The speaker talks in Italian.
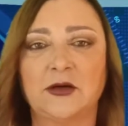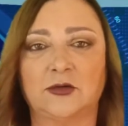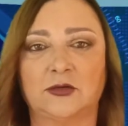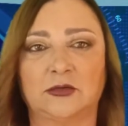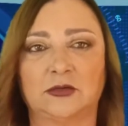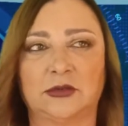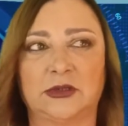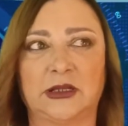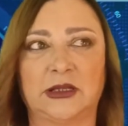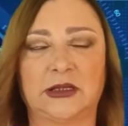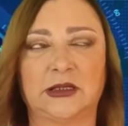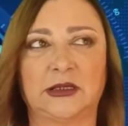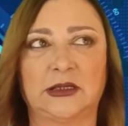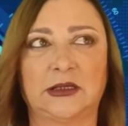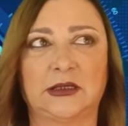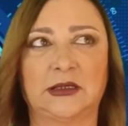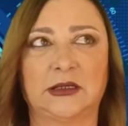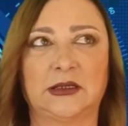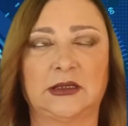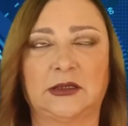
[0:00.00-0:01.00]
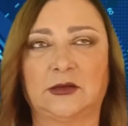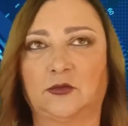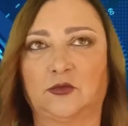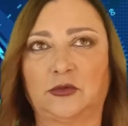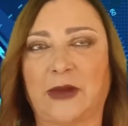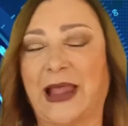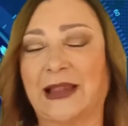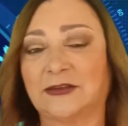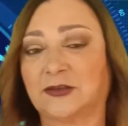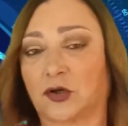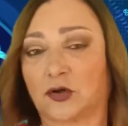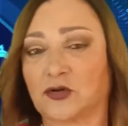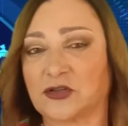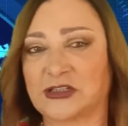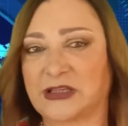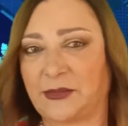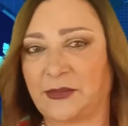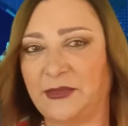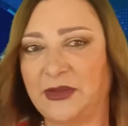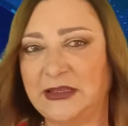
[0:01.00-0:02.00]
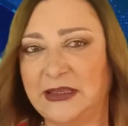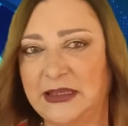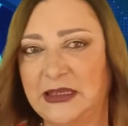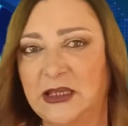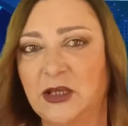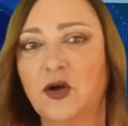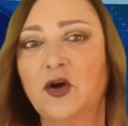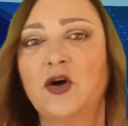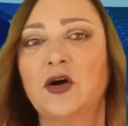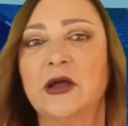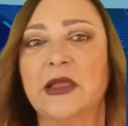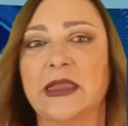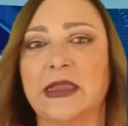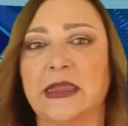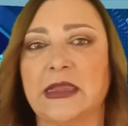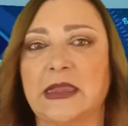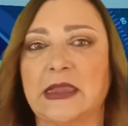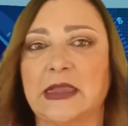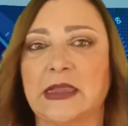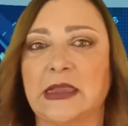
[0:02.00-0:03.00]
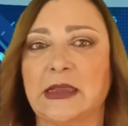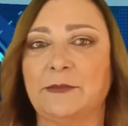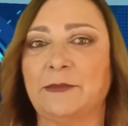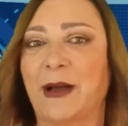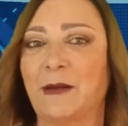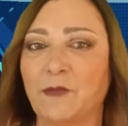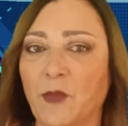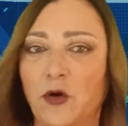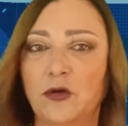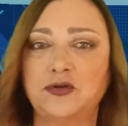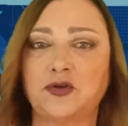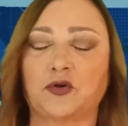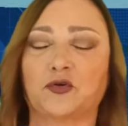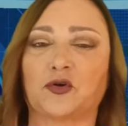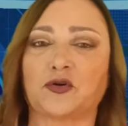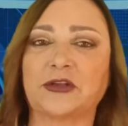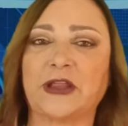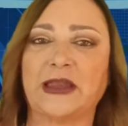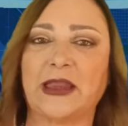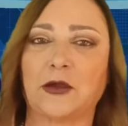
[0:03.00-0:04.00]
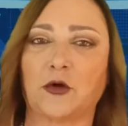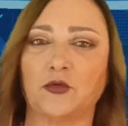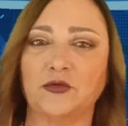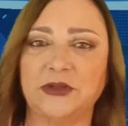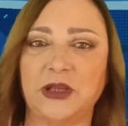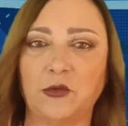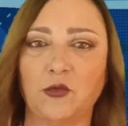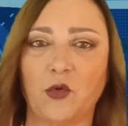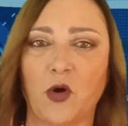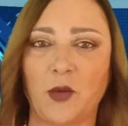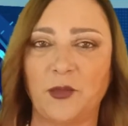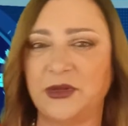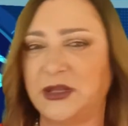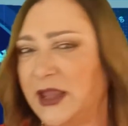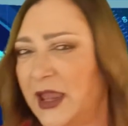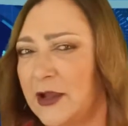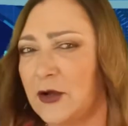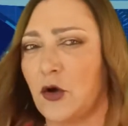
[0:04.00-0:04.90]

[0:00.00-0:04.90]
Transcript: un, eh, un altro semidio, e, ma molto crudele con gli uomini.